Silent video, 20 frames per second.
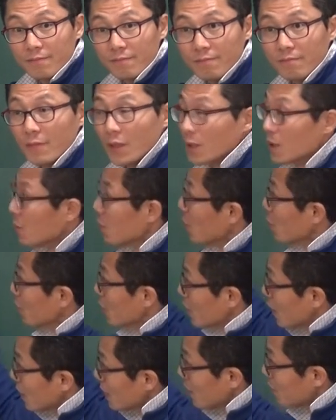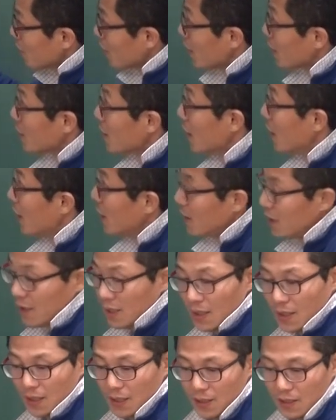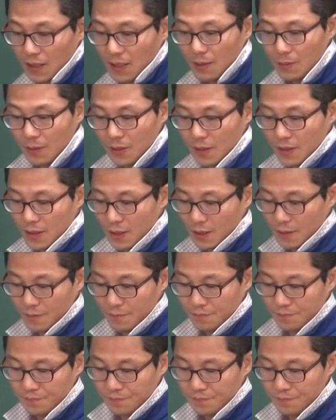음, 어제 배운 거 다시 한 번 하는 거야. 세 번째.